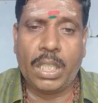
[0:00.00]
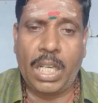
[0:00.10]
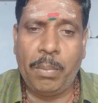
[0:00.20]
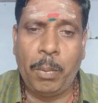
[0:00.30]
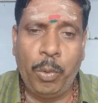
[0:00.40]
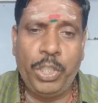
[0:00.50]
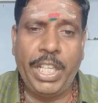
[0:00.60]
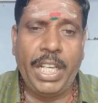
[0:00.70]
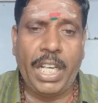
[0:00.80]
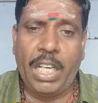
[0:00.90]
நாம்
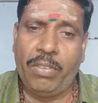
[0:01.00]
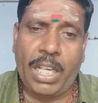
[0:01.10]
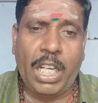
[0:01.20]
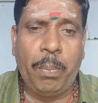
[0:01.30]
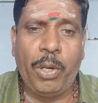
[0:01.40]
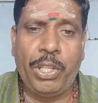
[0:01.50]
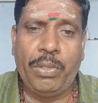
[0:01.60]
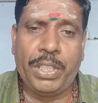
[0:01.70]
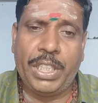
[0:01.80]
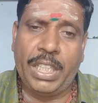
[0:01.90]
பூஜை அறையில் விளக்க பொருத்தி
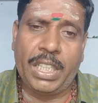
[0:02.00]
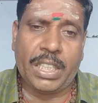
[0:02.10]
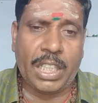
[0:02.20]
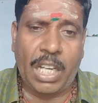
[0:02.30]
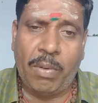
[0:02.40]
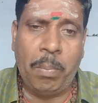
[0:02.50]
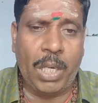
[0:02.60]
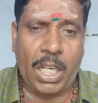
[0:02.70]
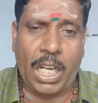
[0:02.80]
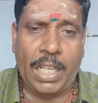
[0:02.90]
வச்சு தவம்
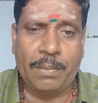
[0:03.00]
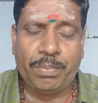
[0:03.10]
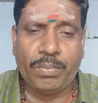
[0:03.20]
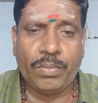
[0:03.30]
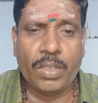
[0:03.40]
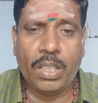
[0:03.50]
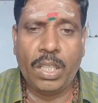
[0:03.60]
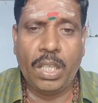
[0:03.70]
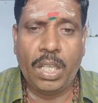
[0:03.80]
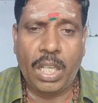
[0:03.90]
பண்ணலாம்
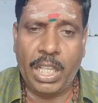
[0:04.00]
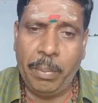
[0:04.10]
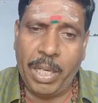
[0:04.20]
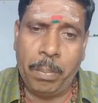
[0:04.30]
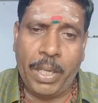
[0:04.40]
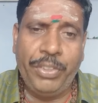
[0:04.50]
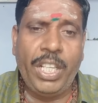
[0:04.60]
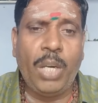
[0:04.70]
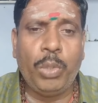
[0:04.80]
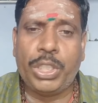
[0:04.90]
அதே மாதிரி
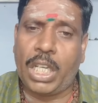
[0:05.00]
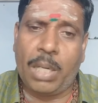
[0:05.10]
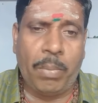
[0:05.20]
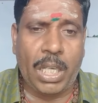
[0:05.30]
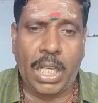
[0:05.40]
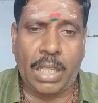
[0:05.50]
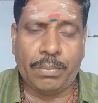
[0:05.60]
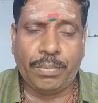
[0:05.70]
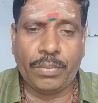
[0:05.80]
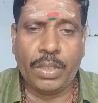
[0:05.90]
மந்திர உச்சாடம் பண்ணலாம்
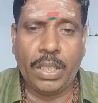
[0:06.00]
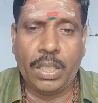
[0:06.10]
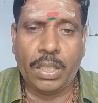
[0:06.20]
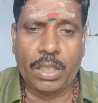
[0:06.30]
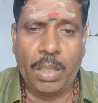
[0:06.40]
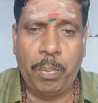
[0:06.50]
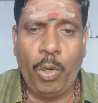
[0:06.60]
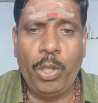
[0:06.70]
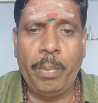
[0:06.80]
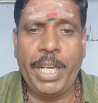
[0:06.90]

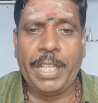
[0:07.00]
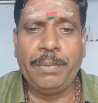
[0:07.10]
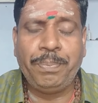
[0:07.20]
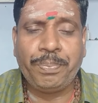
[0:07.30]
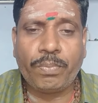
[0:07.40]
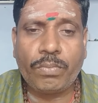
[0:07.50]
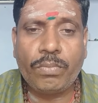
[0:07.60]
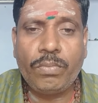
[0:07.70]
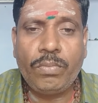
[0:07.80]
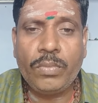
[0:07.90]
எப்பொழுதுமே
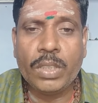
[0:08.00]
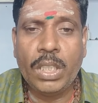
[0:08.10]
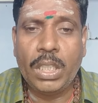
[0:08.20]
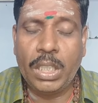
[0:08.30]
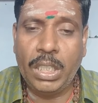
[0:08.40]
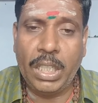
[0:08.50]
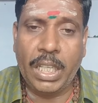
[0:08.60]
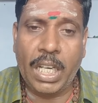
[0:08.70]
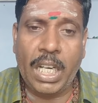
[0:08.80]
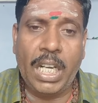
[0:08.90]
இந்த
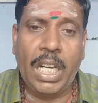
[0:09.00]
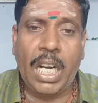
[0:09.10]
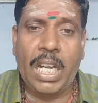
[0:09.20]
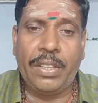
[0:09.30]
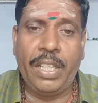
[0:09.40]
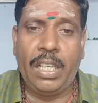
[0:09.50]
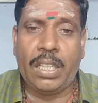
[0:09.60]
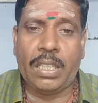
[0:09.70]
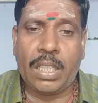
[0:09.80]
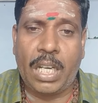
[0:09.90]
கிரகண காலத்தில்
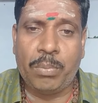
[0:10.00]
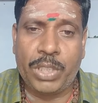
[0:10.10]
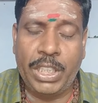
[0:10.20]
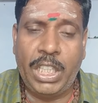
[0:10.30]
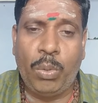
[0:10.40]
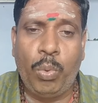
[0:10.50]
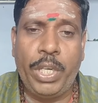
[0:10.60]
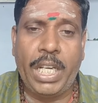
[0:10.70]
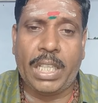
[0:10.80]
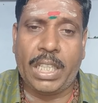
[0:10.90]
நாம்
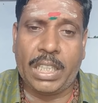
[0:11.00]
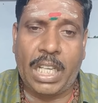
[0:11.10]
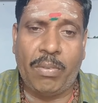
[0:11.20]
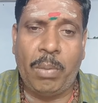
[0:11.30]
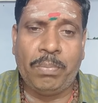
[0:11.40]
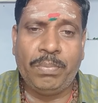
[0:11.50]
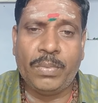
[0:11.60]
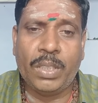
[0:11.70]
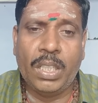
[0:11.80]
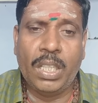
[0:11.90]
செய்யக்கூடிய அந்த தவம்
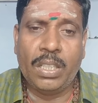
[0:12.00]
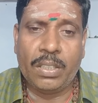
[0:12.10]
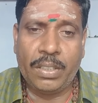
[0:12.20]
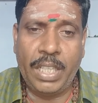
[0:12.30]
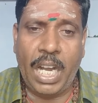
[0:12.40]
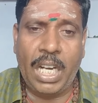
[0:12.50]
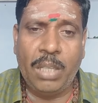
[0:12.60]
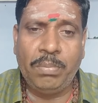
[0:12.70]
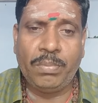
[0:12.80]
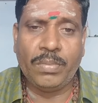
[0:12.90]

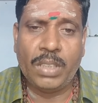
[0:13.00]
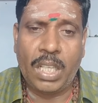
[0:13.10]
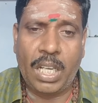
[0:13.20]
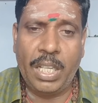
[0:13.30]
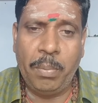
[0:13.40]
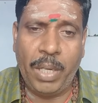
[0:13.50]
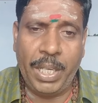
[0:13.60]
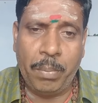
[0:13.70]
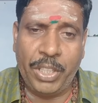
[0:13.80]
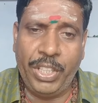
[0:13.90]
தியானம் அதே
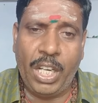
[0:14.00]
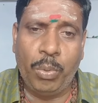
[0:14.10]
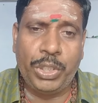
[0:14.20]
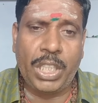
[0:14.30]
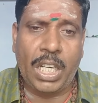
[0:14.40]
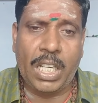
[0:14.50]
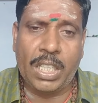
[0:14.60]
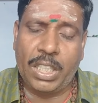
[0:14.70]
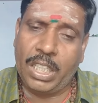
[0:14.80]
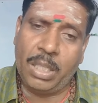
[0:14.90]
மாதிரி மந்திர
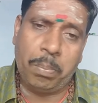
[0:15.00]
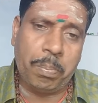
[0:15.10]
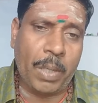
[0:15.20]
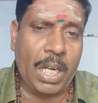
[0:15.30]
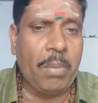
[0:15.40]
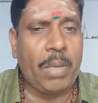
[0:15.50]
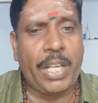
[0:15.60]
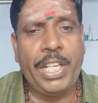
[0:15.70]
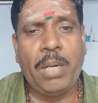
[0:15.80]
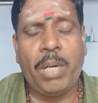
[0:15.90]
உச்சாரணத்துக்கு பலம்
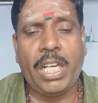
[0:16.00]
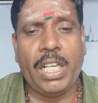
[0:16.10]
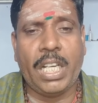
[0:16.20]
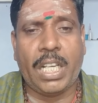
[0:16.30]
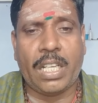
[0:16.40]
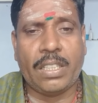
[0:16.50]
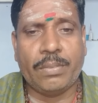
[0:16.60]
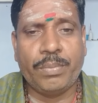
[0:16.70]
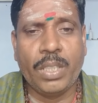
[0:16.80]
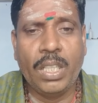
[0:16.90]
அதிகமாக இருக்கிறது
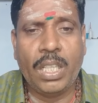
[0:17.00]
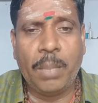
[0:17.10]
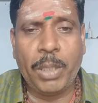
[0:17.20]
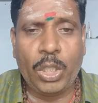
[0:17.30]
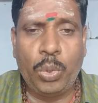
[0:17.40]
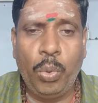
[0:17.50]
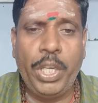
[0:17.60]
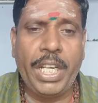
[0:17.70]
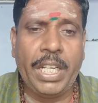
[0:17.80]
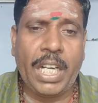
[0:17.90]
அப்போ இந்த
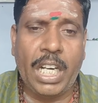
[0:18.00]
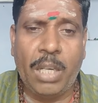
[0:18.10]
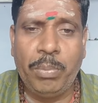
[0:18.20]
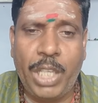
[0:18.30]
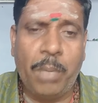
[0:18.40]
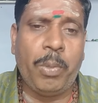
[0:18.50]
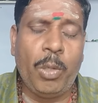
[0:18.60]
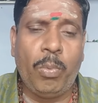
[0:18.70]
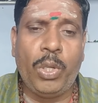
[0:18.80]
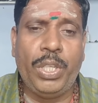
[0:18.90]
சூரிய கிரகணம்
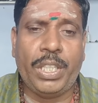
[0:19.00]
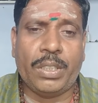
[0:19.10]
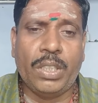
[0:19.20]
ஏற்படும் பொழுது